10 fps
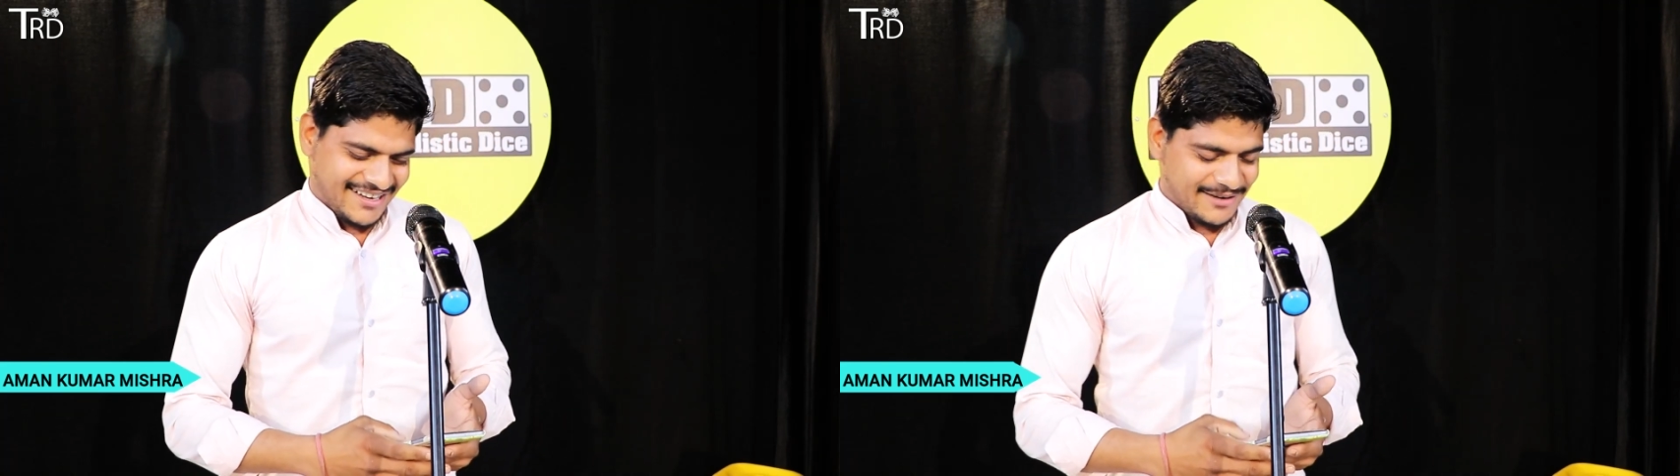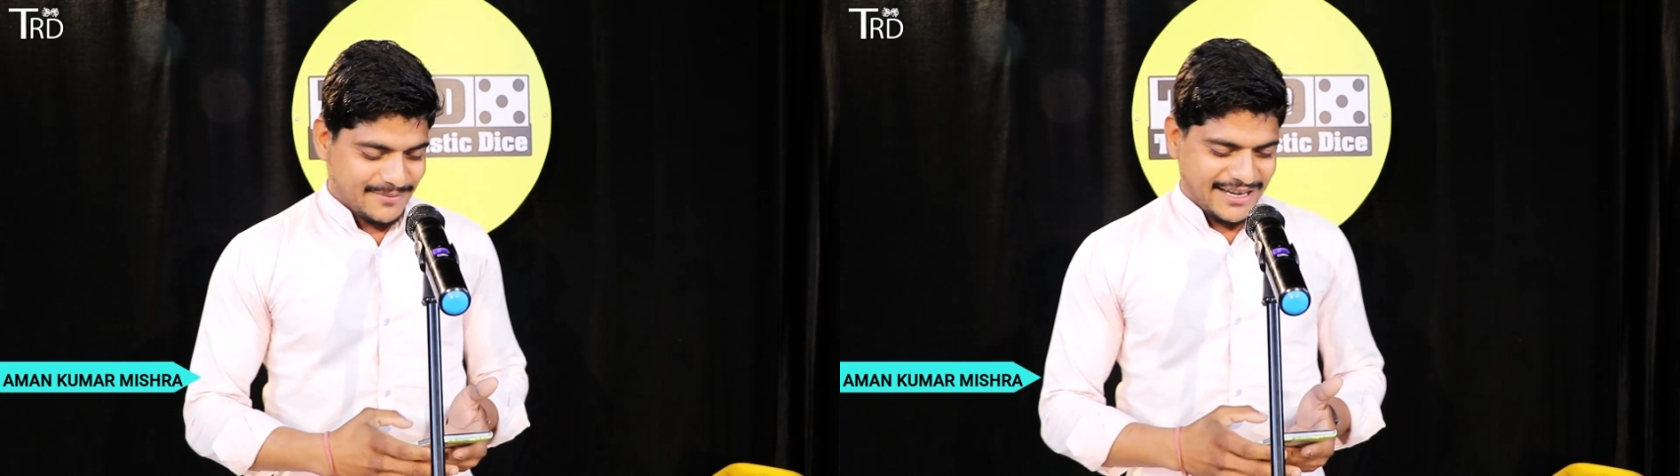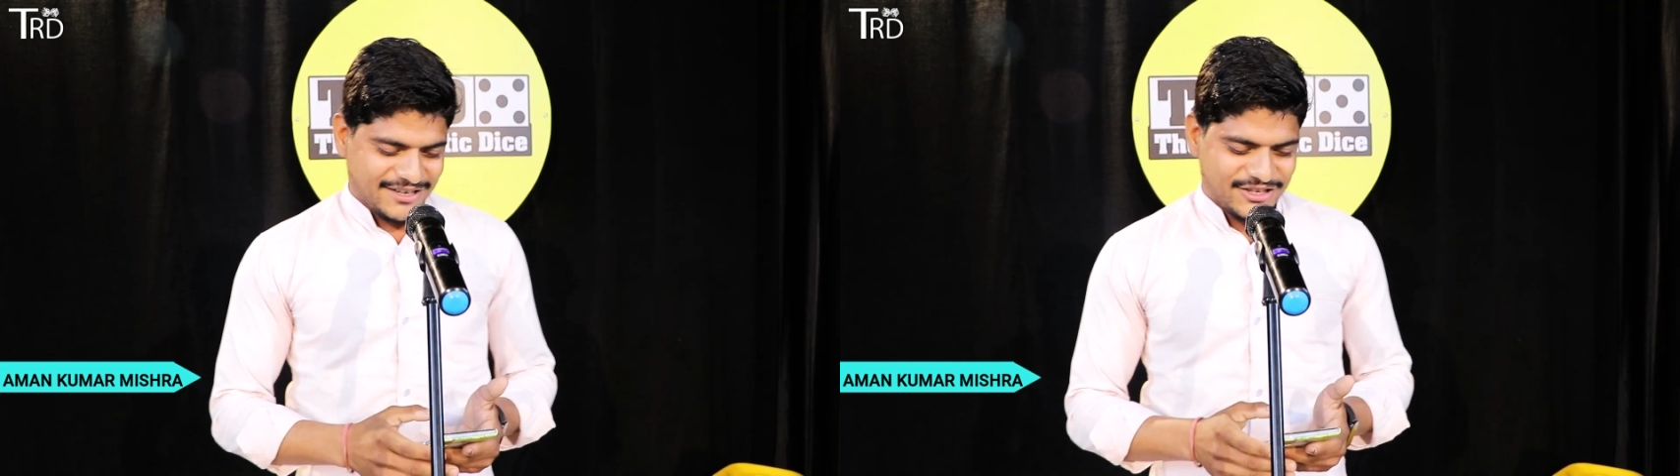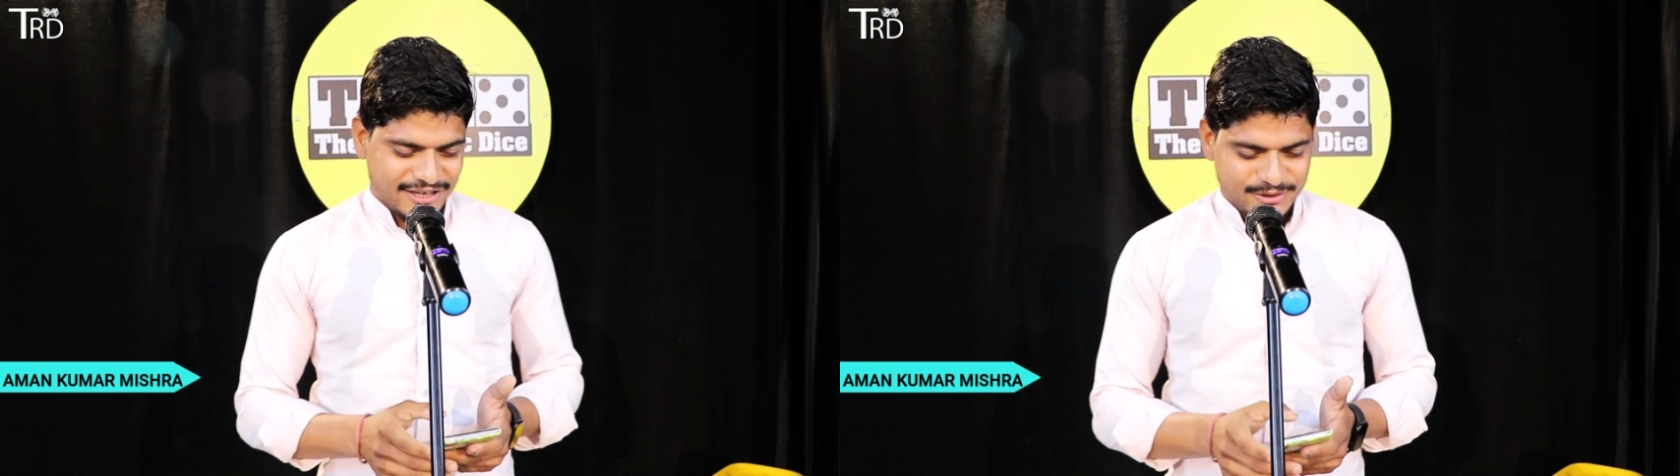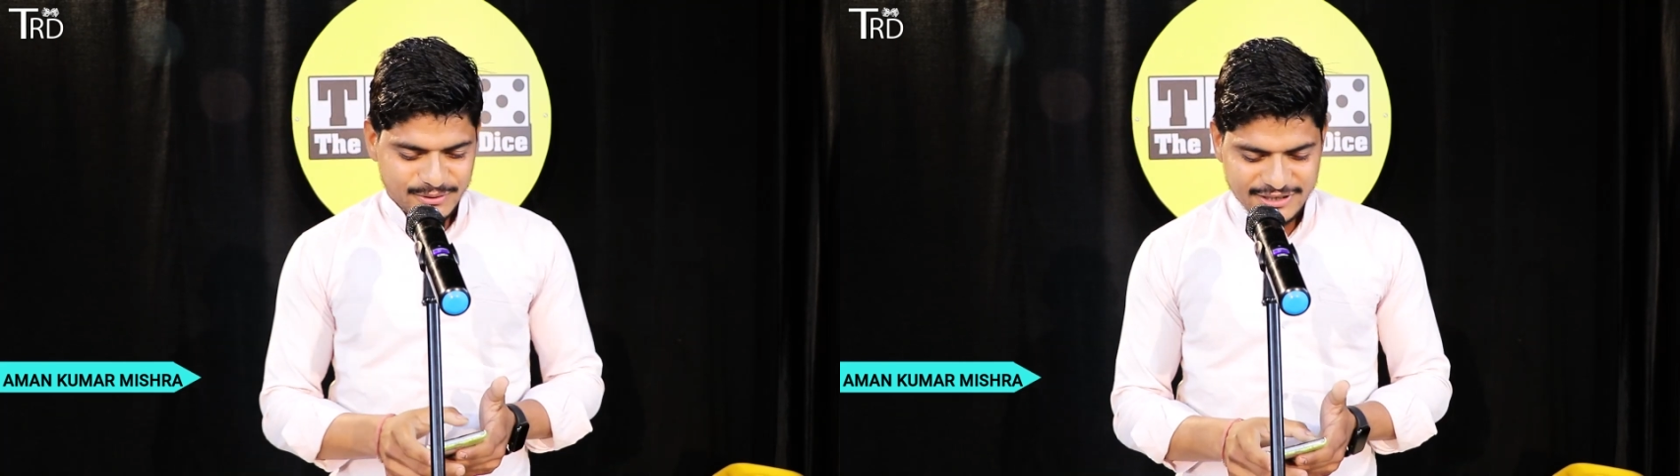कल मैं एक
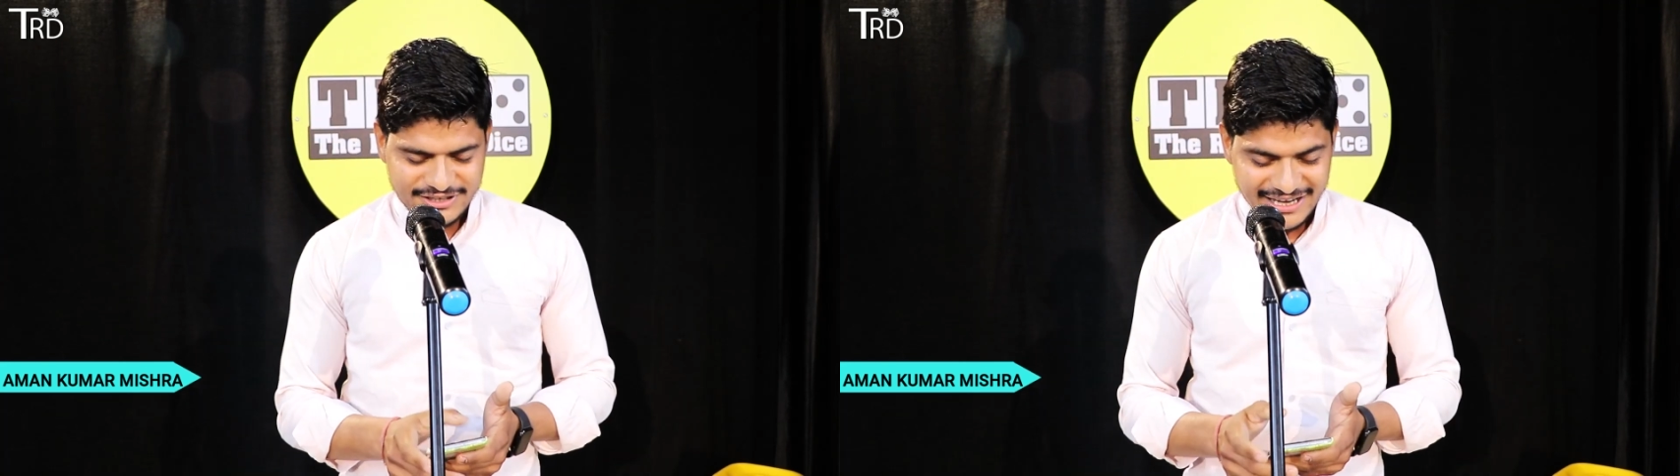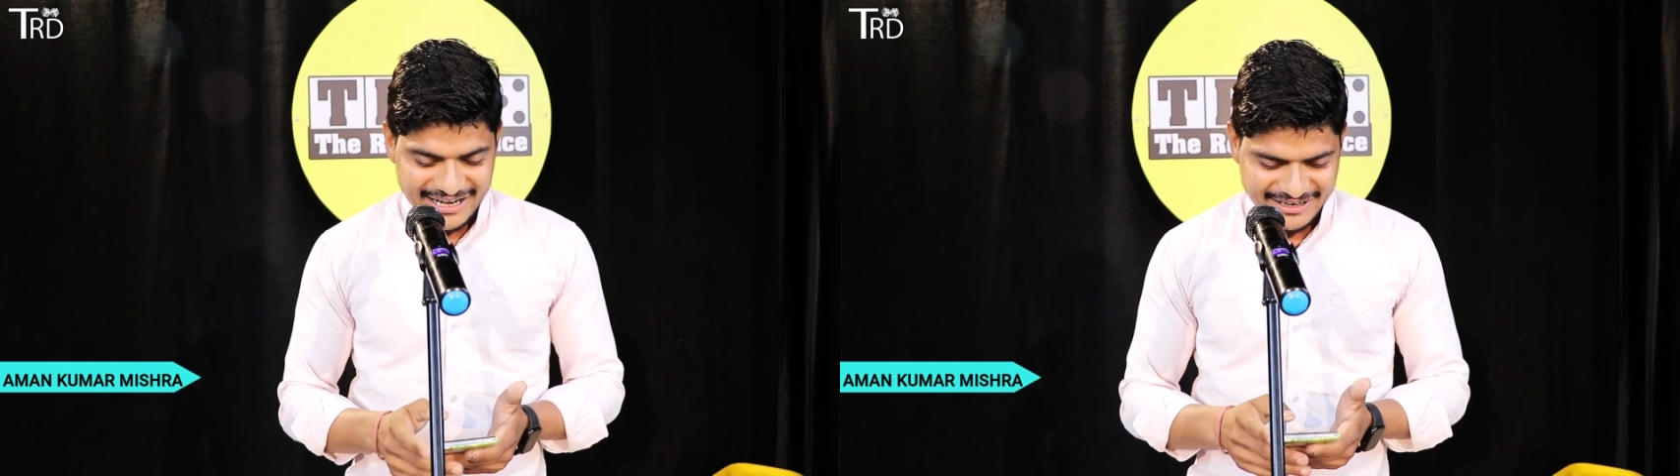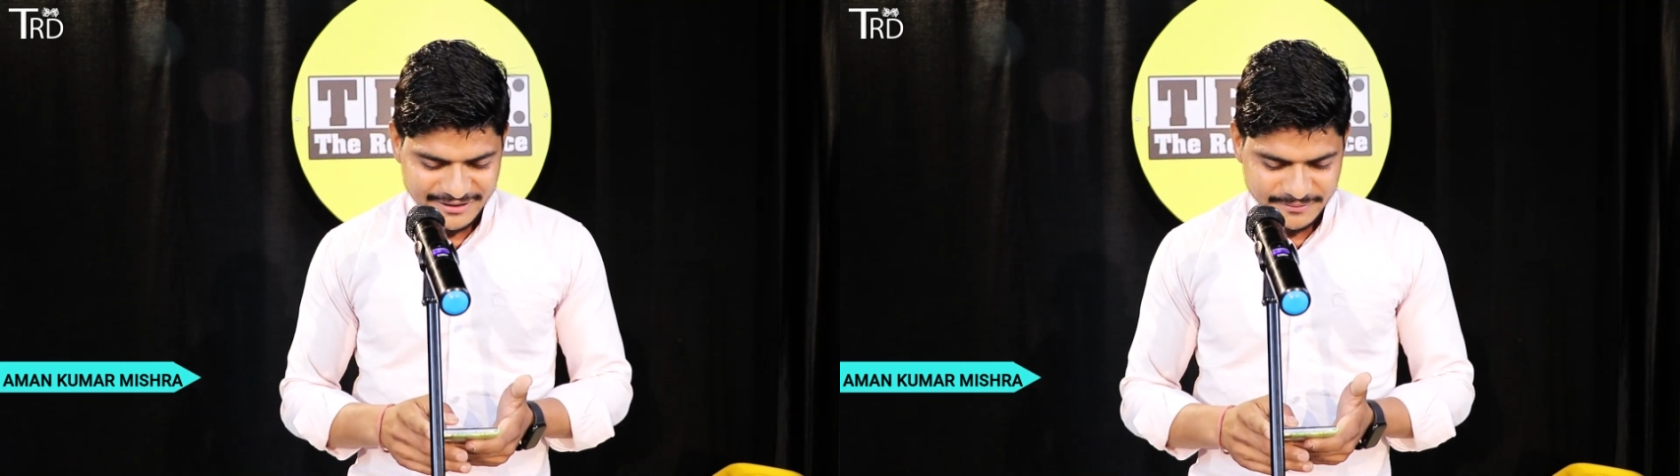शख्स को इशारा